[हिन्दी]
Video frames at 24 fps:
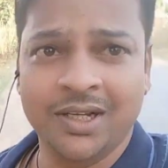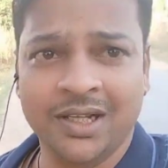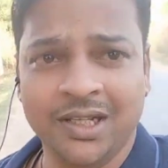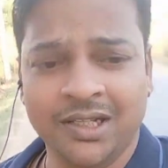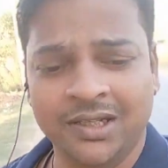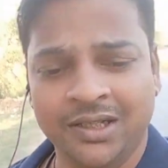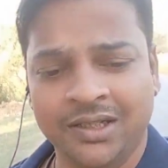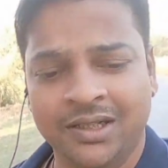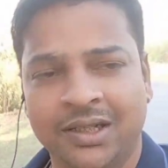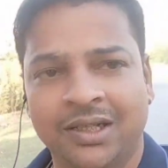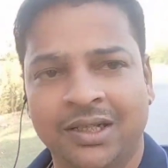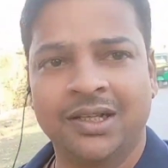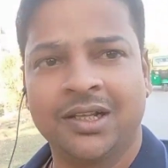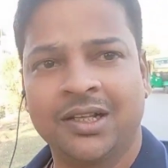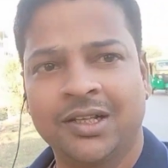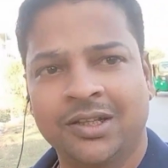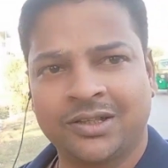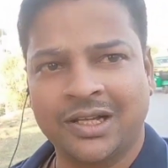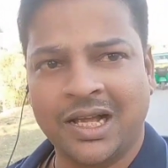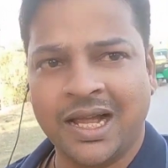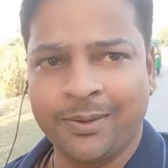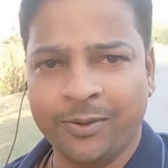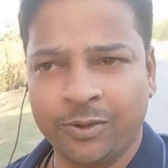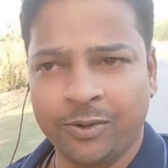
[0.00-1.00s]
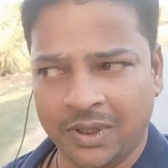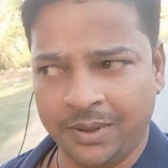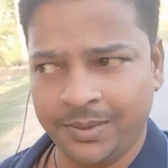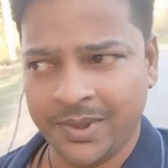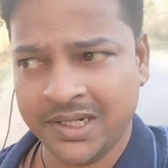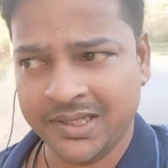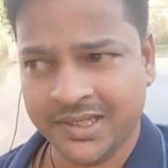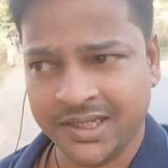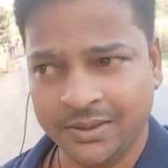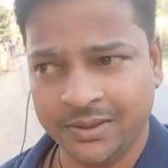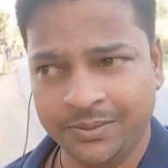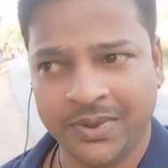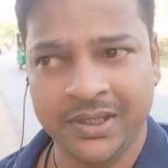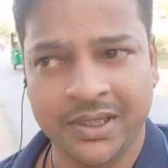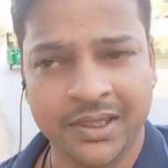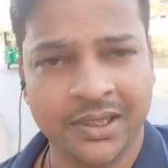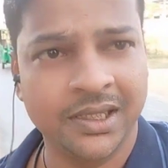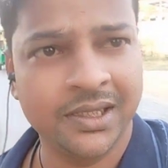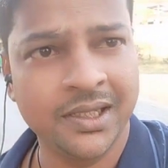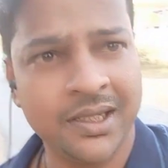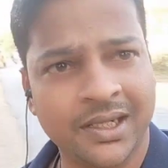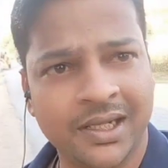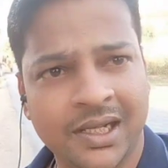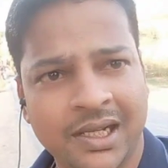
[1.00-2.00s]
हुए हैं तो आप लोग हमारे साथ
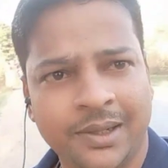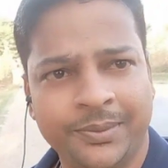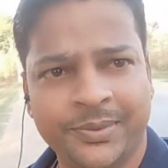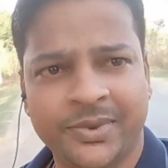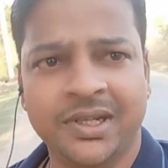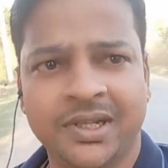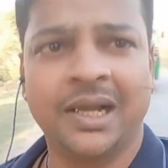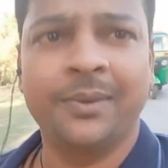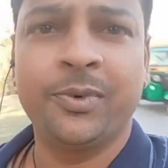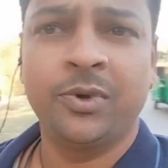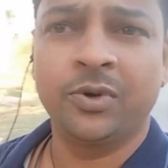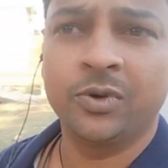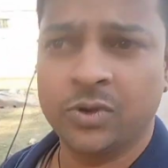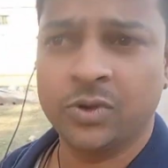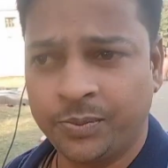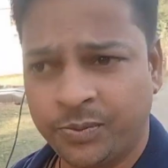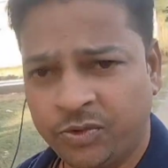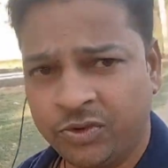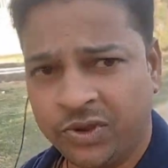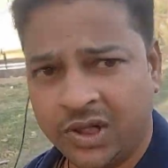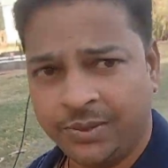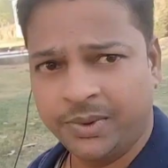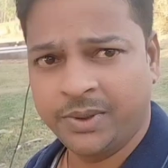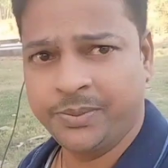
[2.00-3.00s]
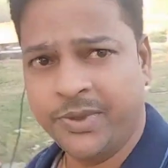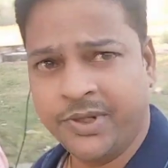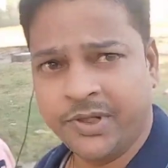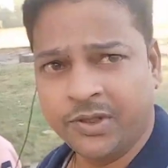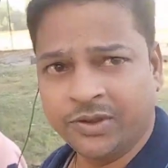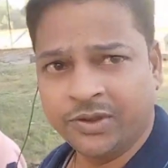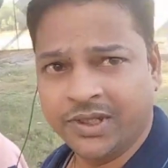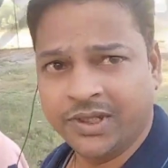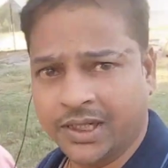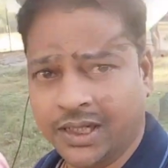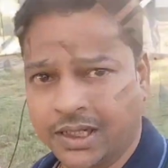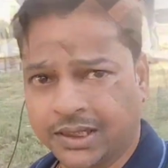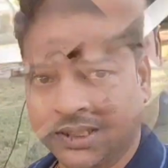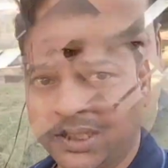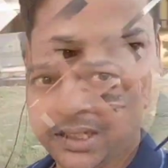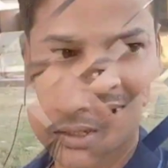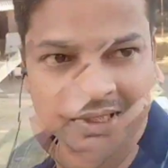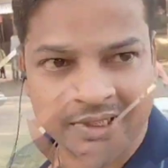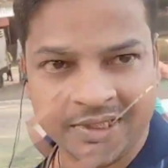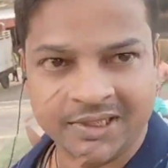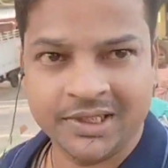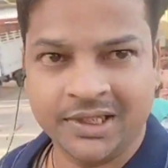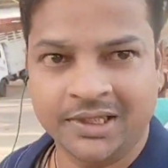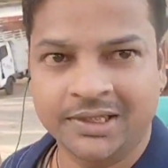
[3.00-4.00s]
बने रहिएगा आप भी आप लोग को पूरा मैं वीडियो दिखा तो
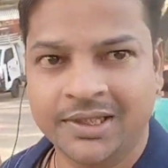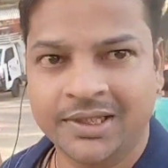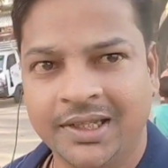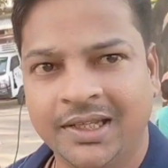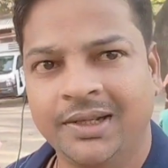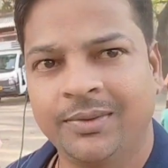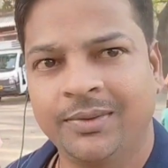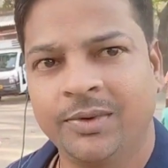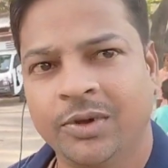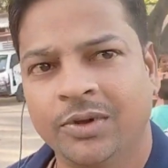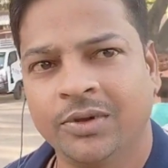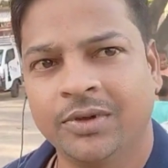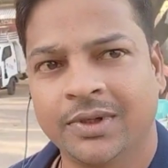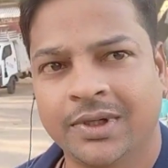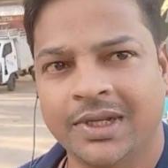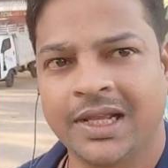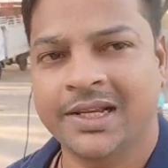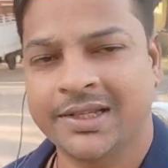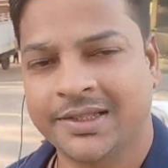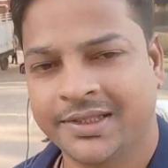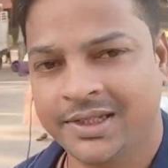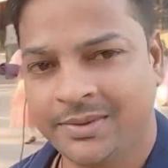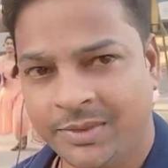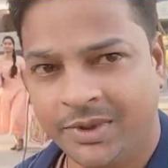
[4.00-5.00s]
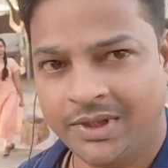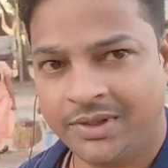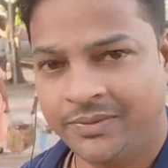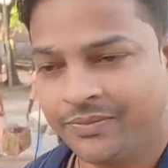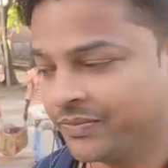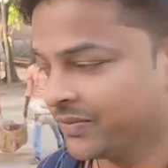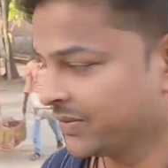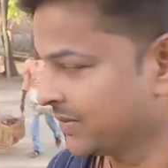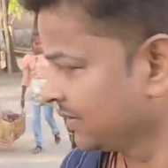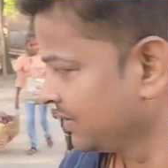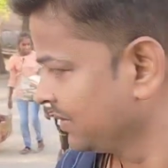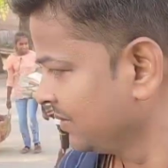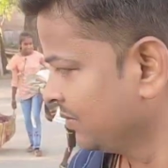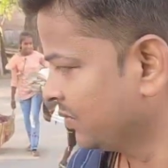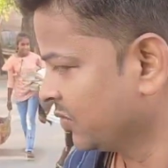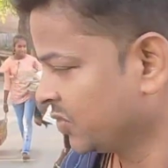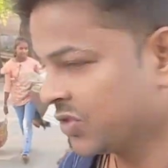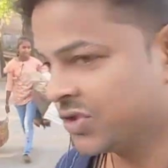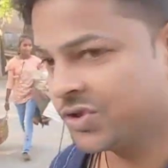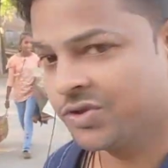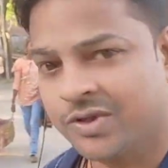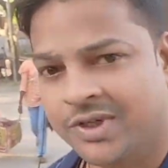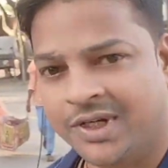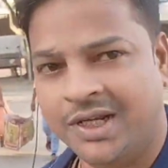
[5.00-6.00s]
देख सकते हैं हम लोग रास्ते में
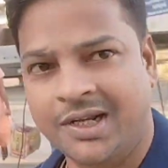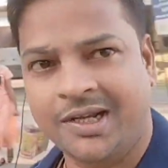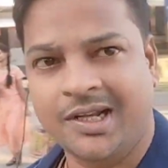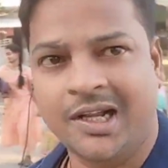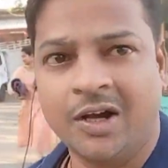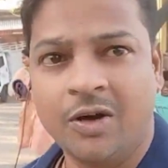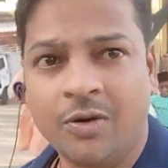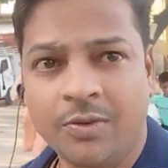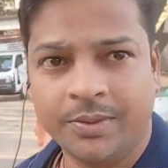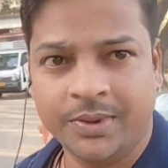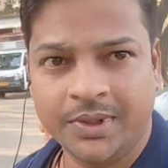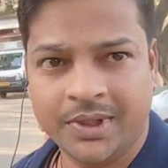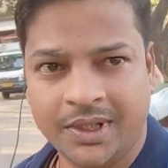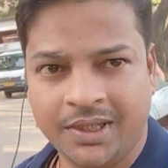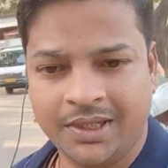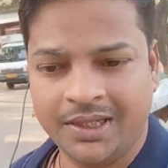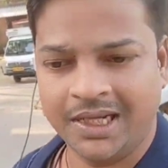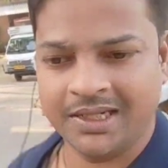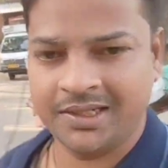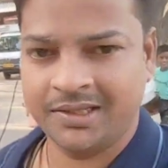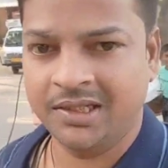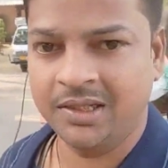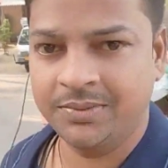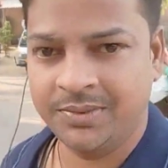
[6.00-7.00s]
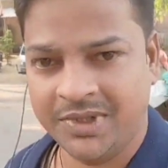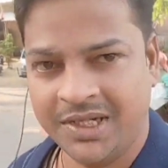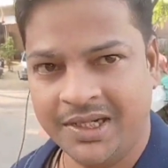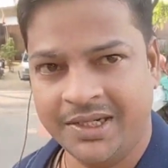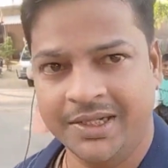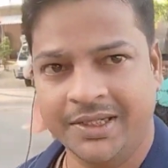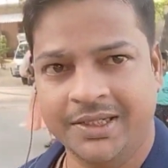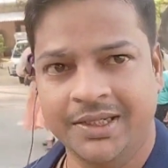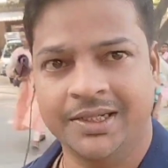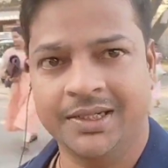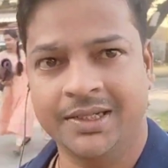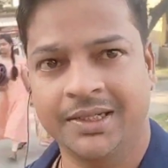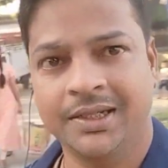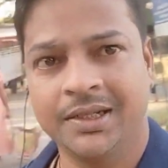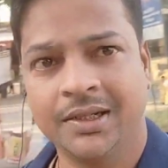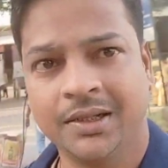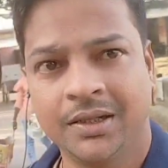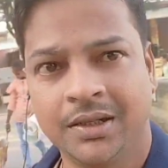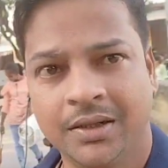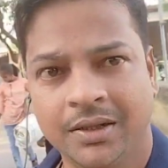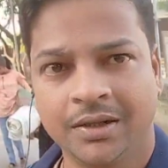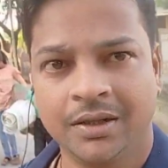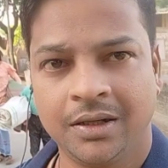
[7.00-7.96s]
मुड़ चुके हैं गाँव के रास्ते पर जाने के लिए